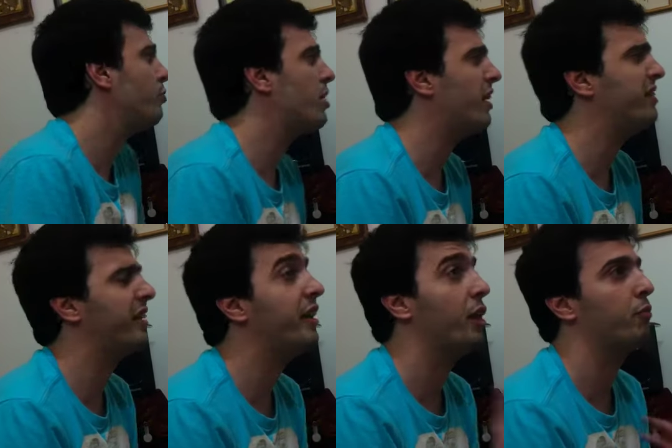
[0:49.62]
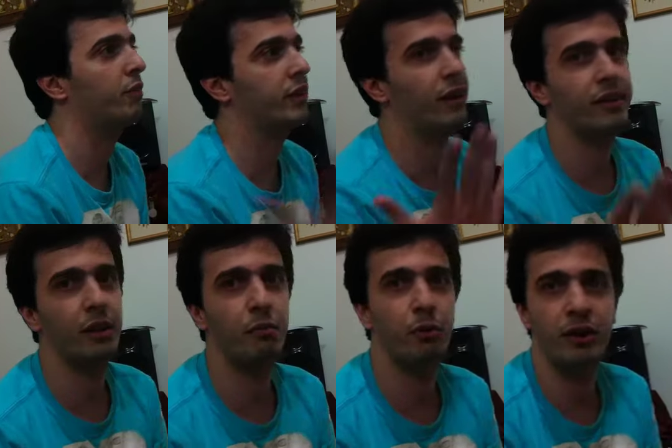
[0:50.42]
ولو واحد زيي انا بفضل
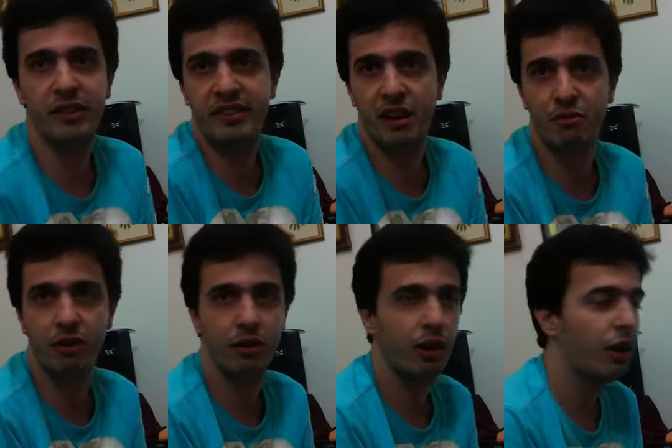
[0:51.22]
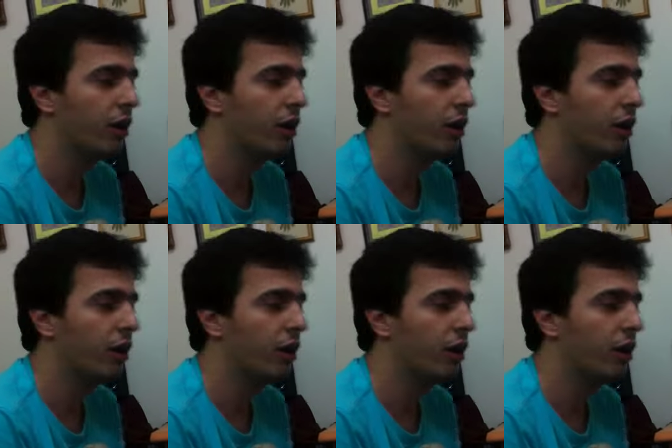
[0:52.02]
اطلع مع وحده سافله